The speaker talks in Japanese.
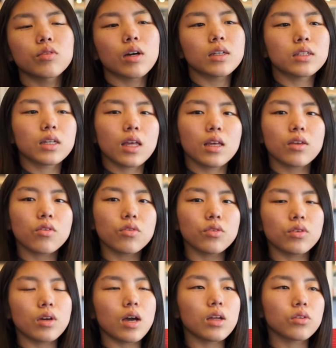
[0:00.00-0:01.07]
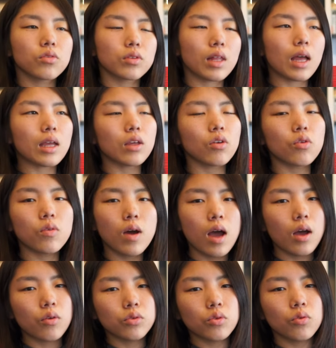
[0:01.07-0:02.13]
の会社結局あの代表
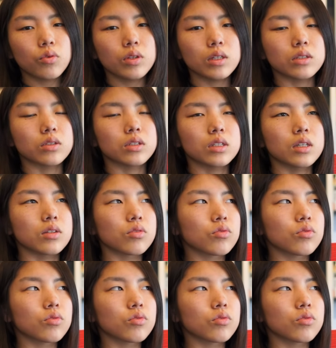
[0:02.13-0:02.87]
は男ですし、